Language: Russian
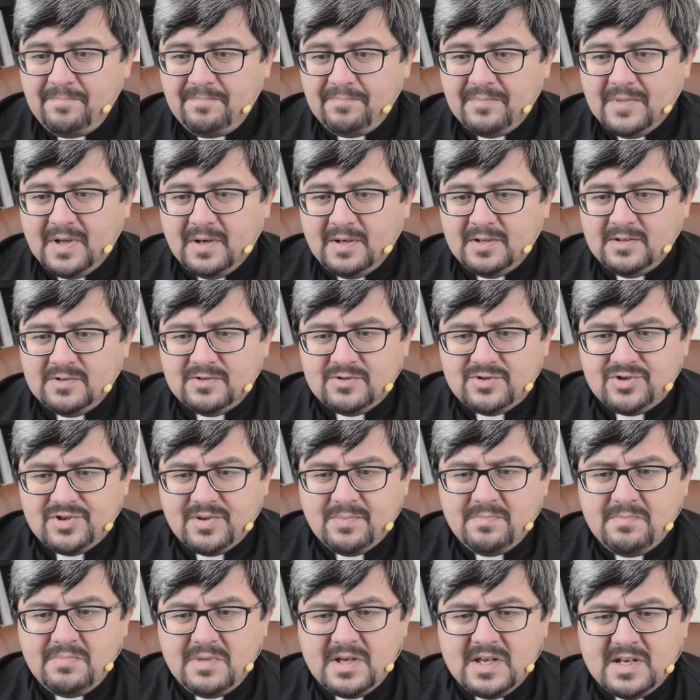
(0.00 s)
а, не нужно
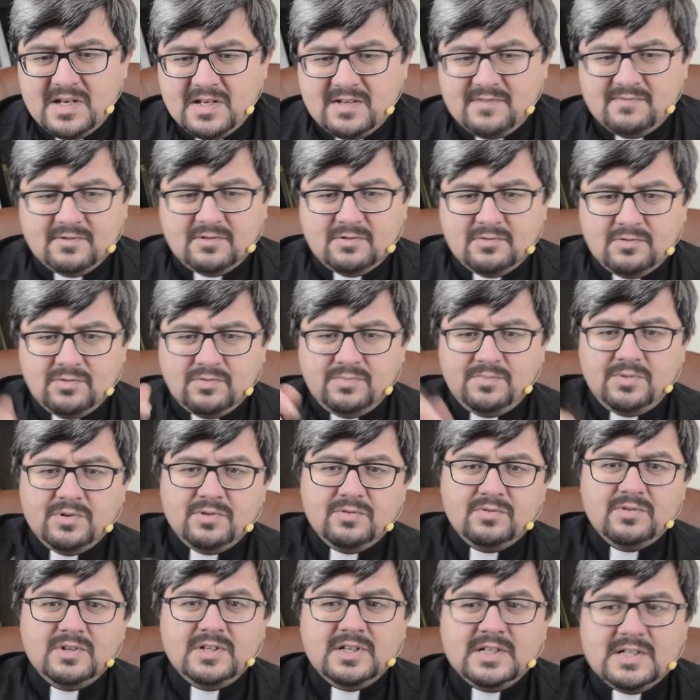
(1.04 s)
мерить вот
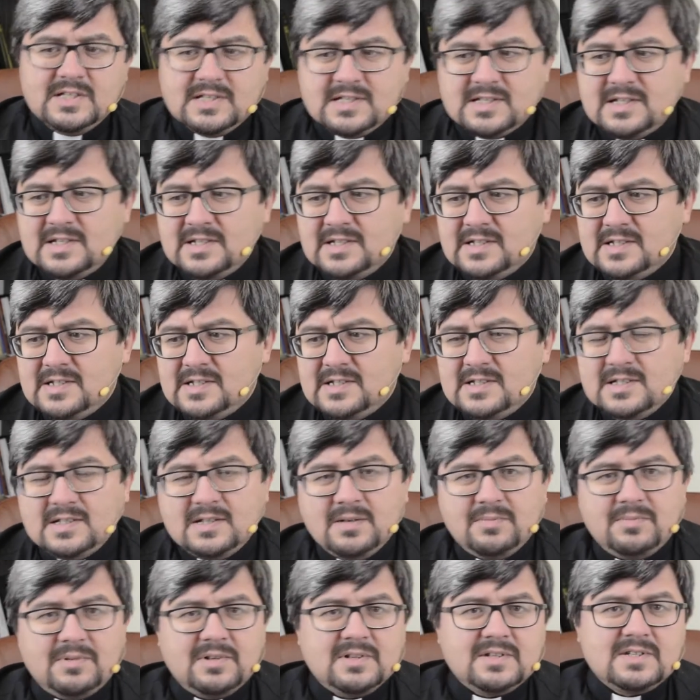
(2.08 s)
глубину искренности,
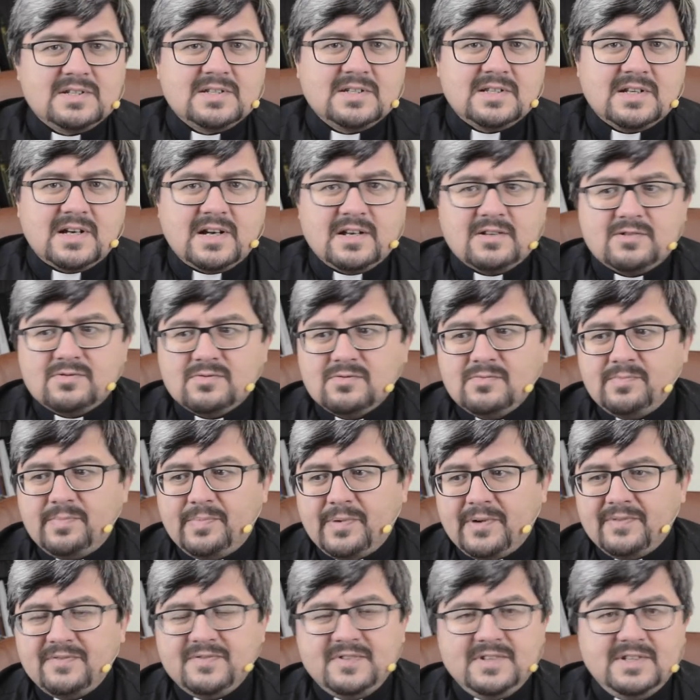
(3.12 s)
там, концентрацию
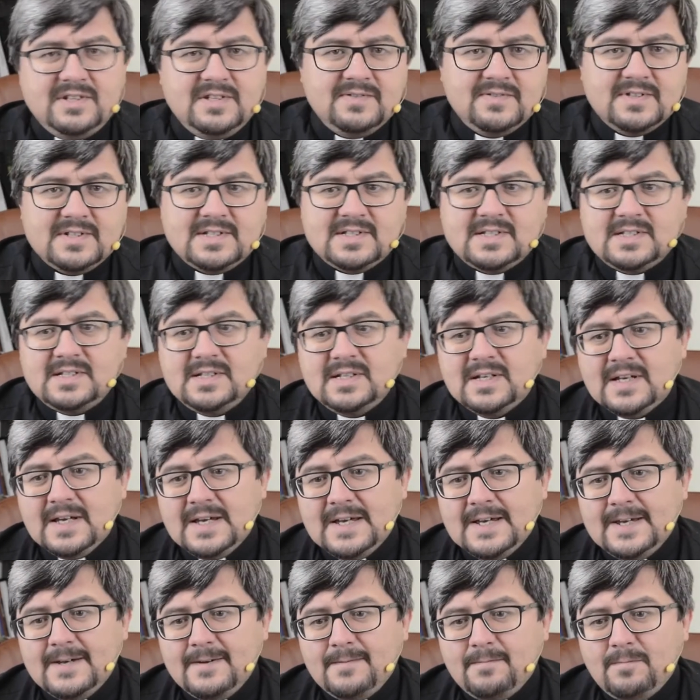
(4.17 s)
правдивости.
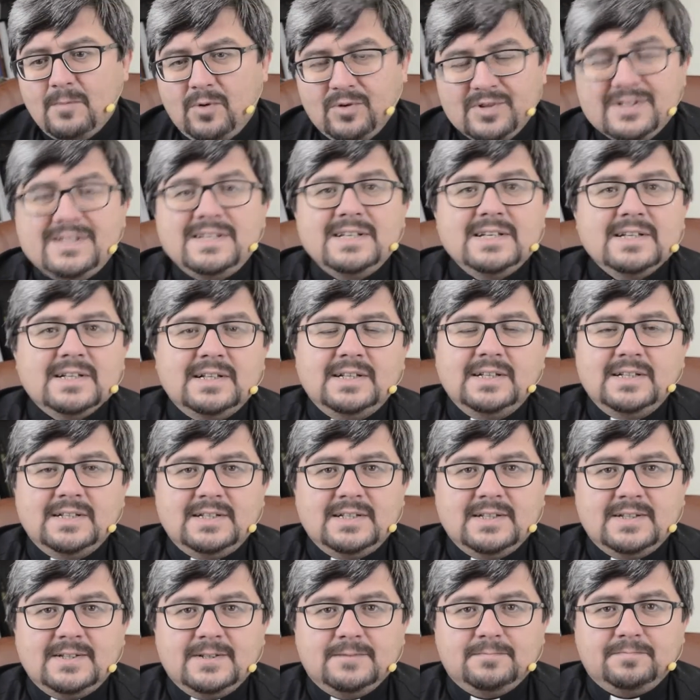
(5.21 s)
Он делает
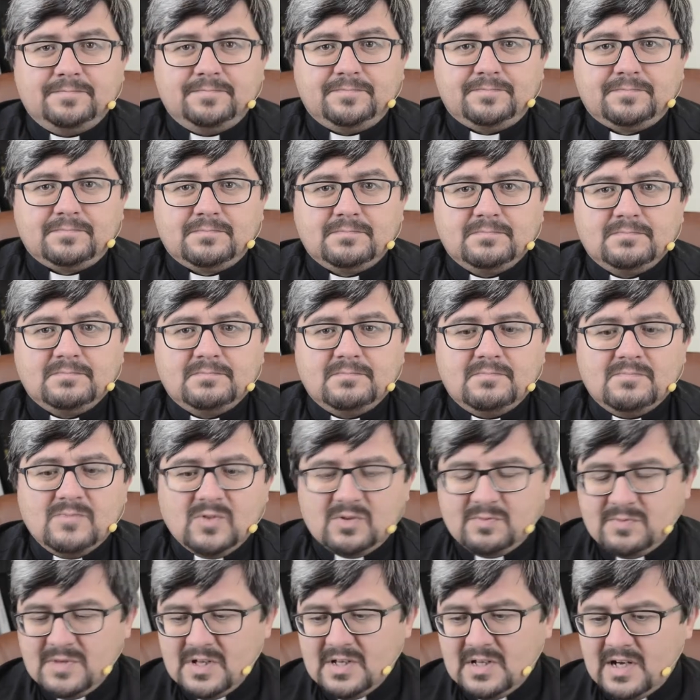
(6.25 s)
это.
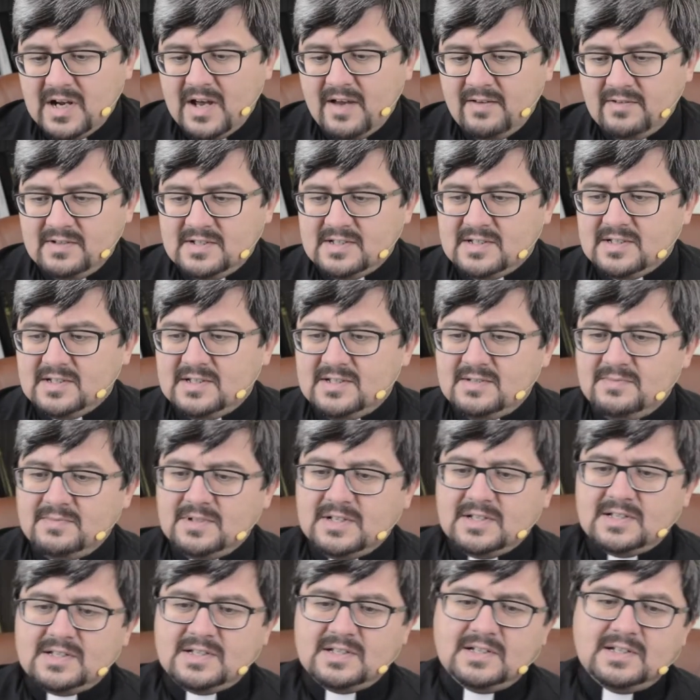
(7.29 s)
Вот мне нравится
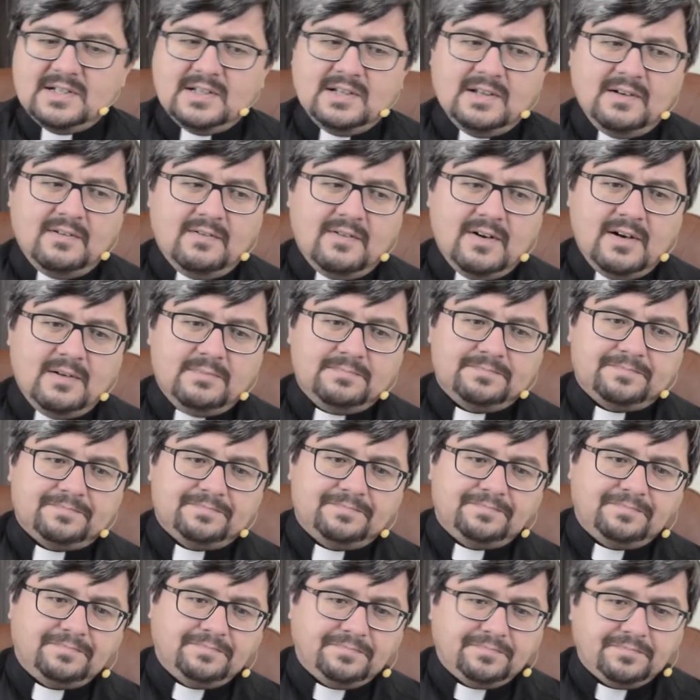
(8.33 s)
17 глава
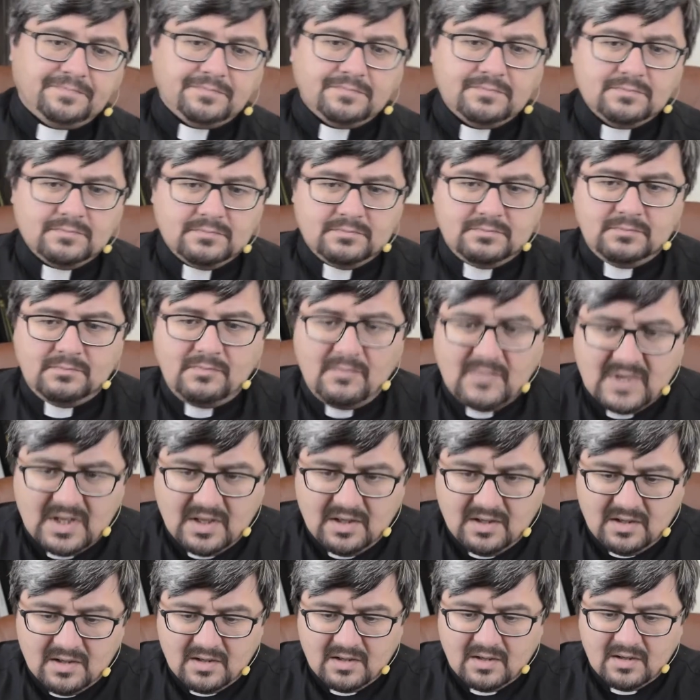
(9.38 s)

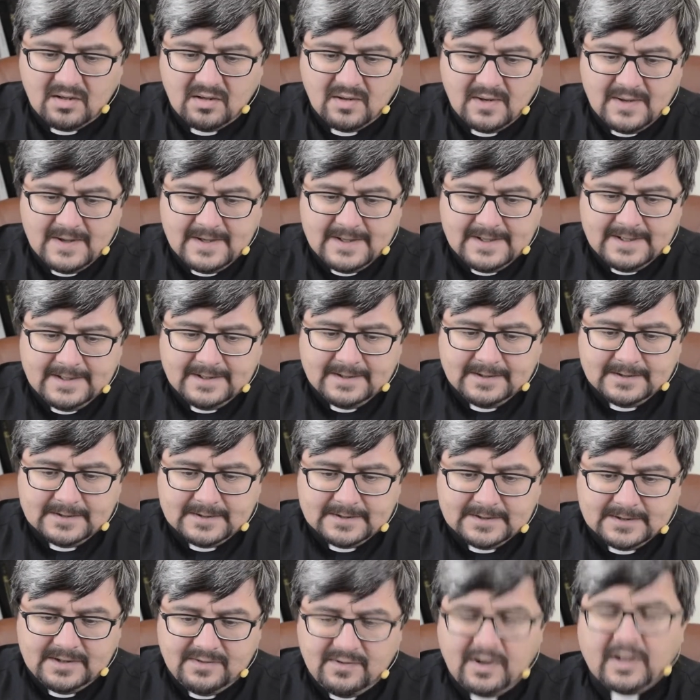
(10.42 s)
э,
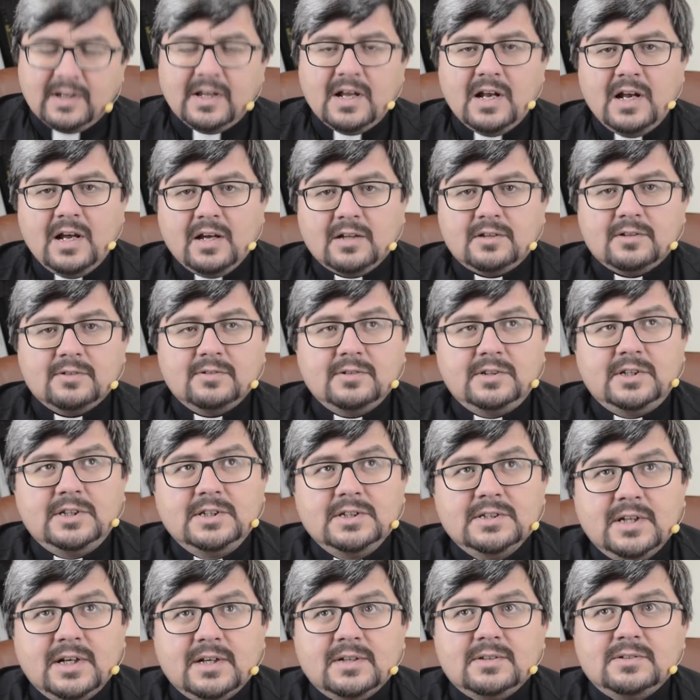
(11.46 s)
э, Евангелия от
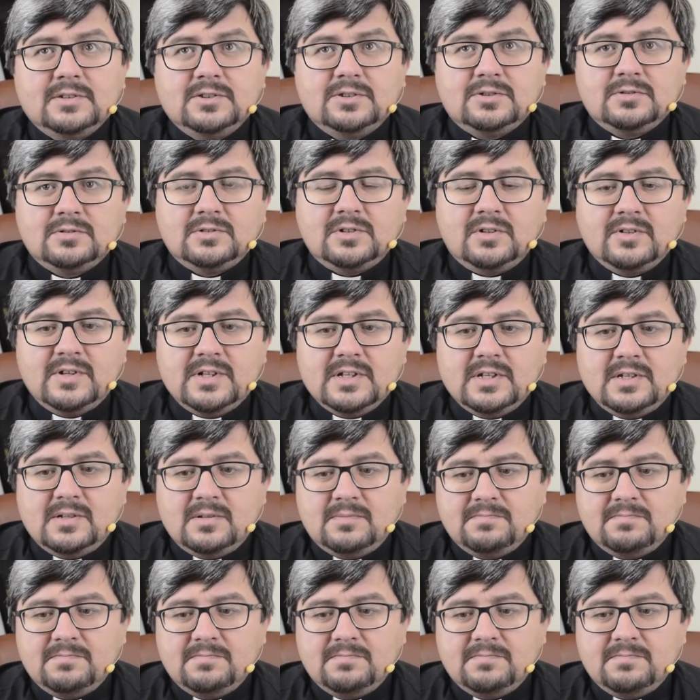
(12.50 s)
Луки, да? Иисус говорит,